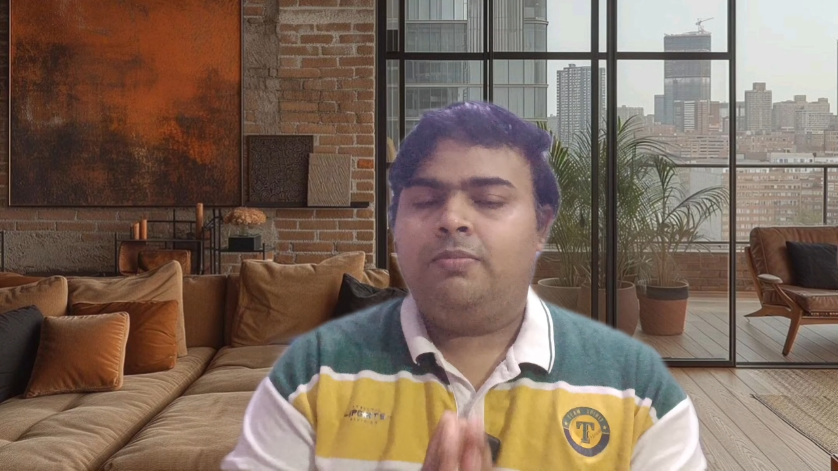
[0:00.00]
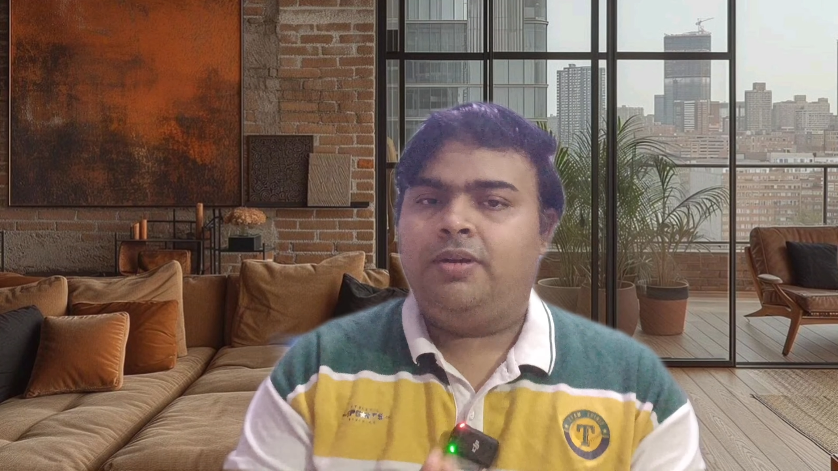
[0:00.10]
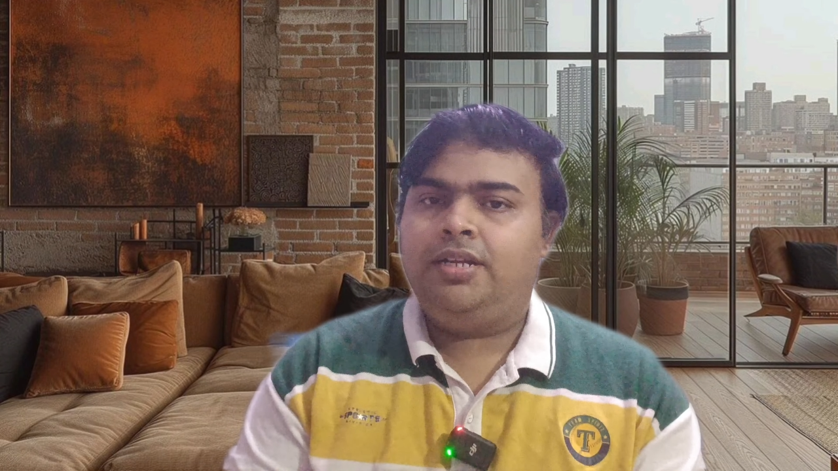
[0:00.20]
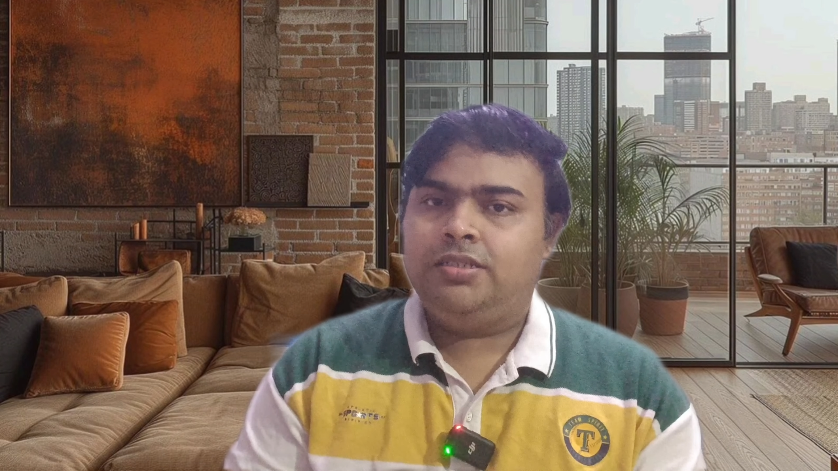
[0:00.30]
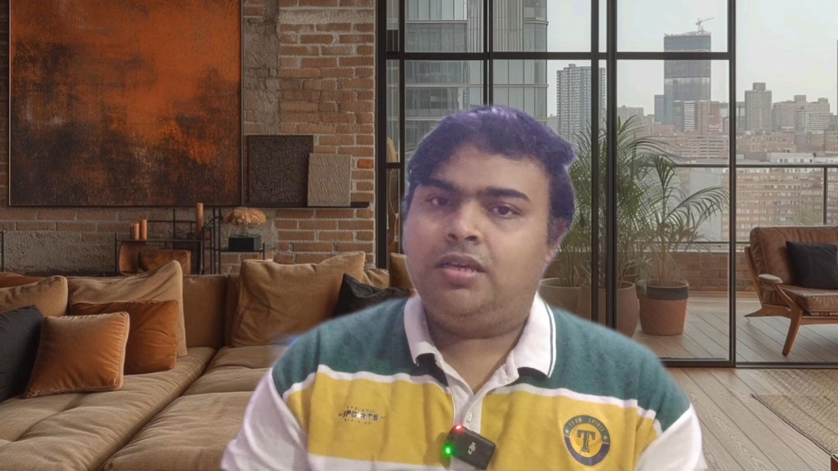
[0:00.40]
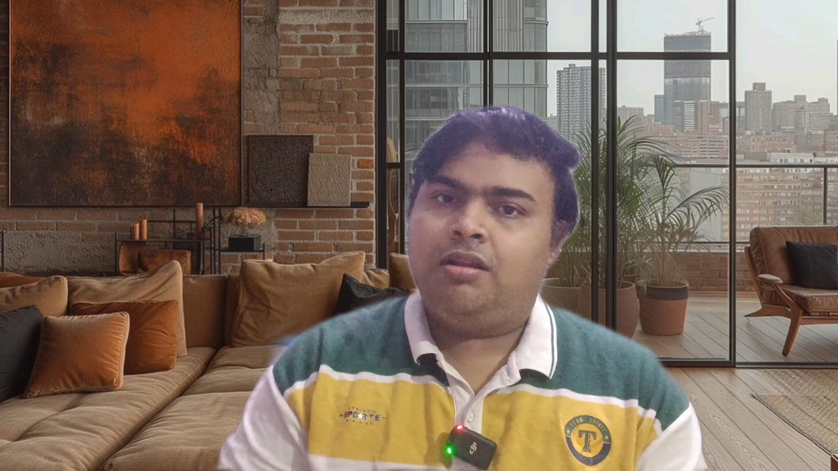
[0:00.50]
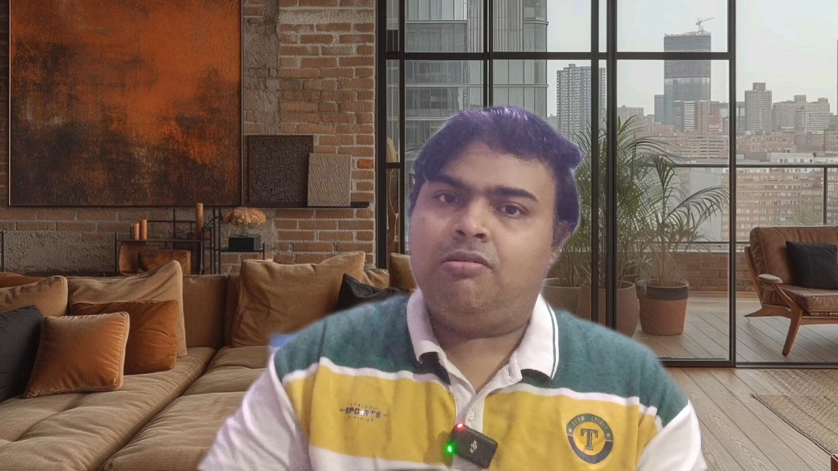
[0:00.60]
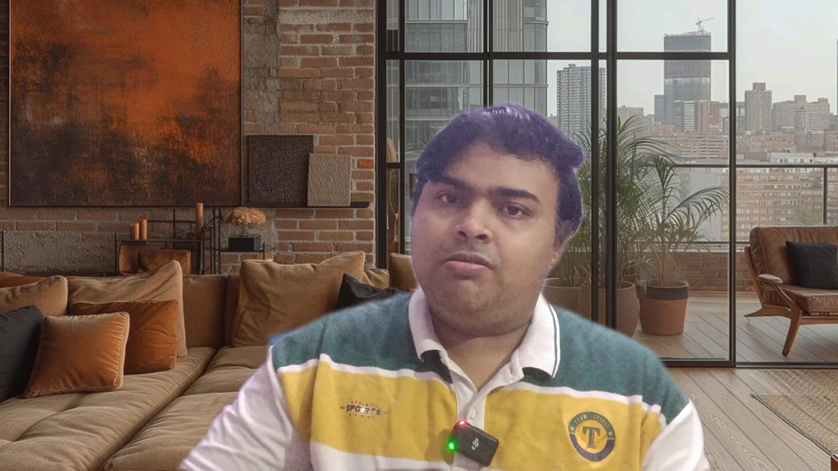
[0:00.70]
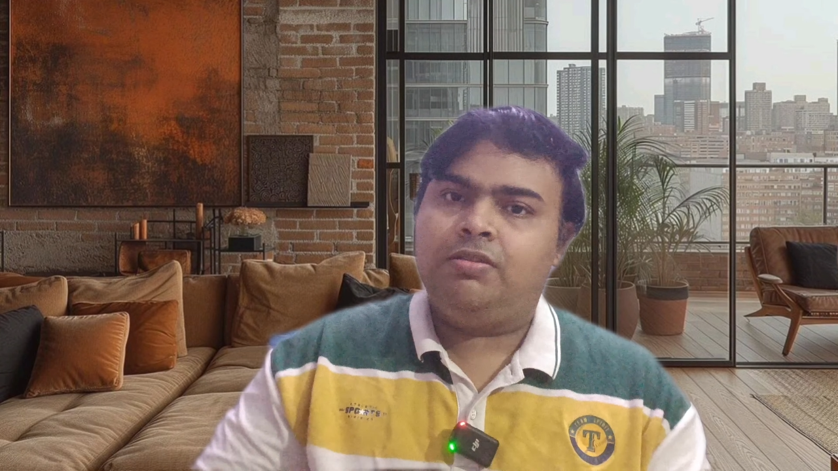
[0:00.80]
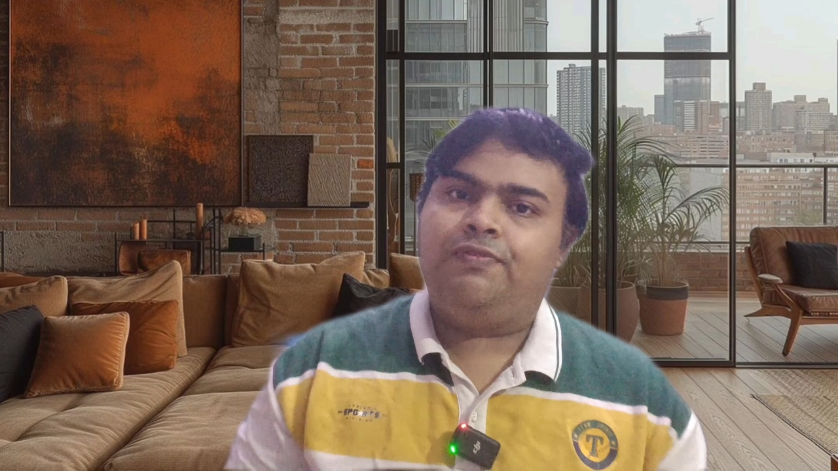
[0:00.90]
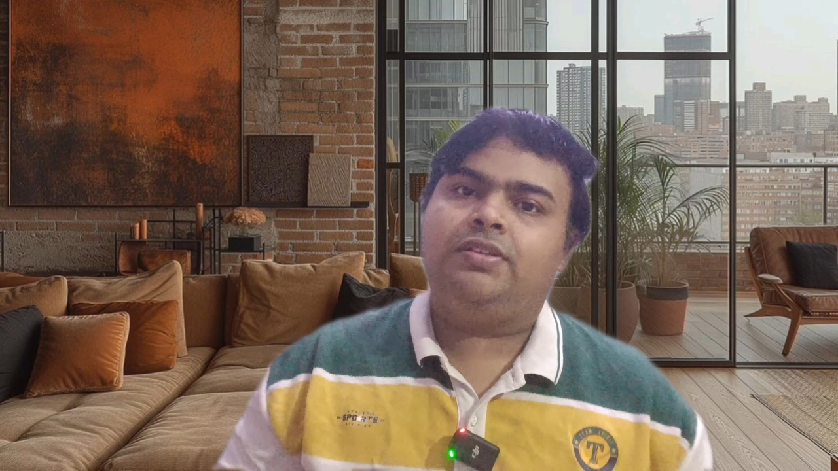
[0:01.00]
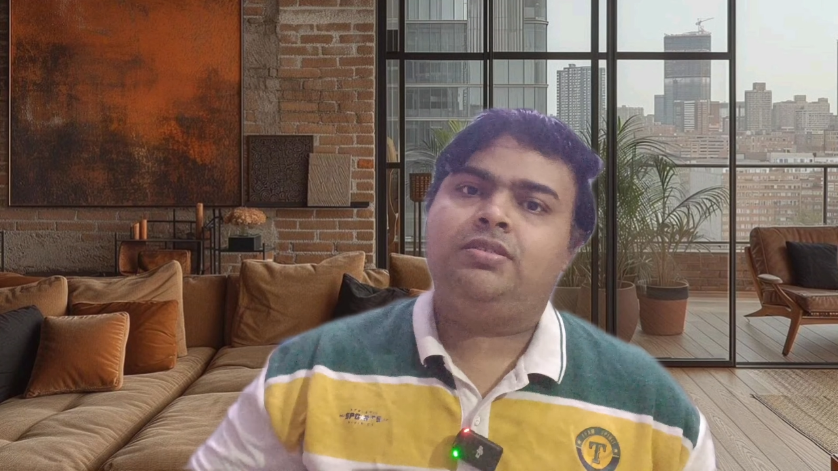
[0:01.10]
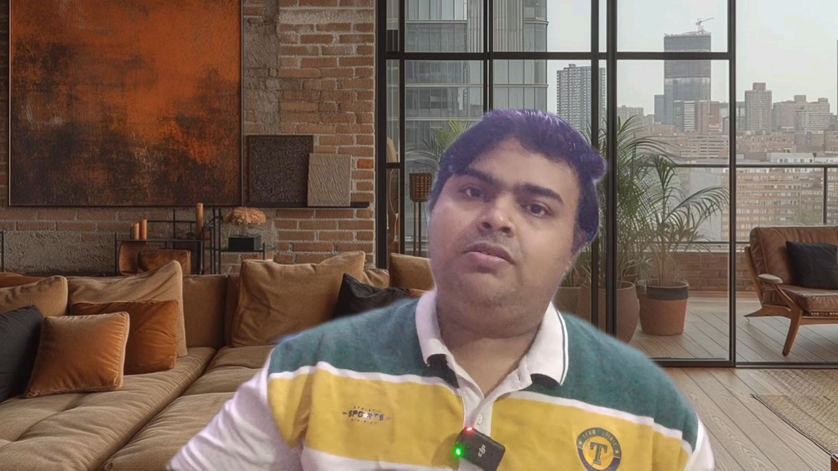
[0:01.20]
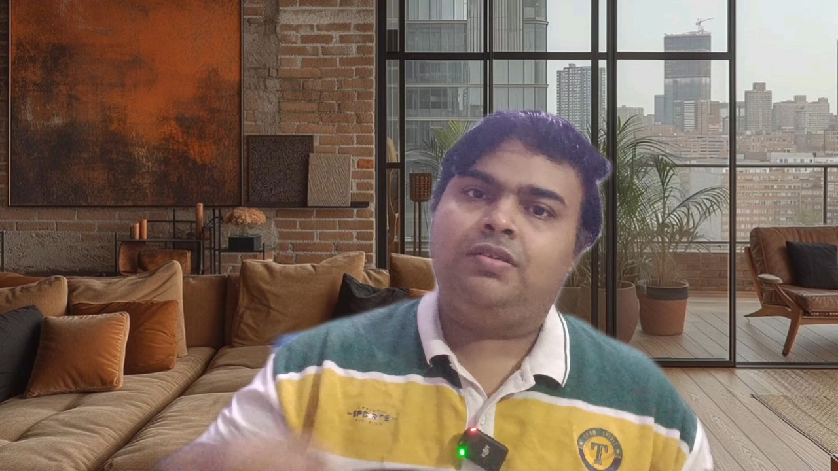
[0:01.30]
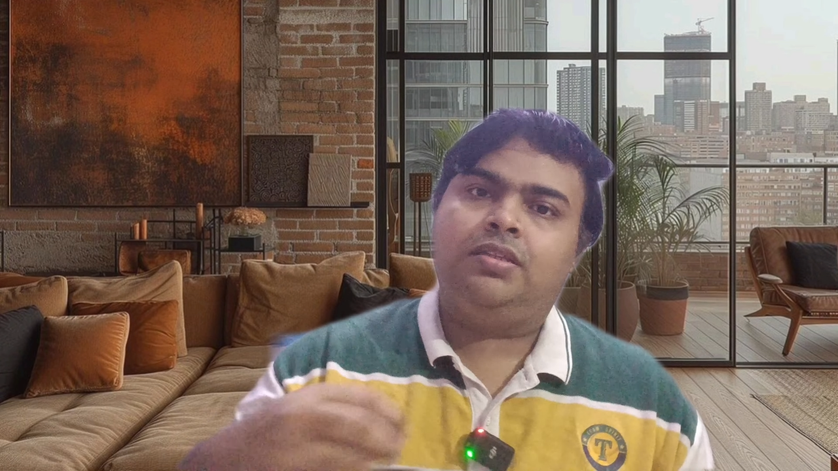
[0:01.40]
பிரிட்டிஷ்காரங்க வந்து ஃபஸ்ட்டு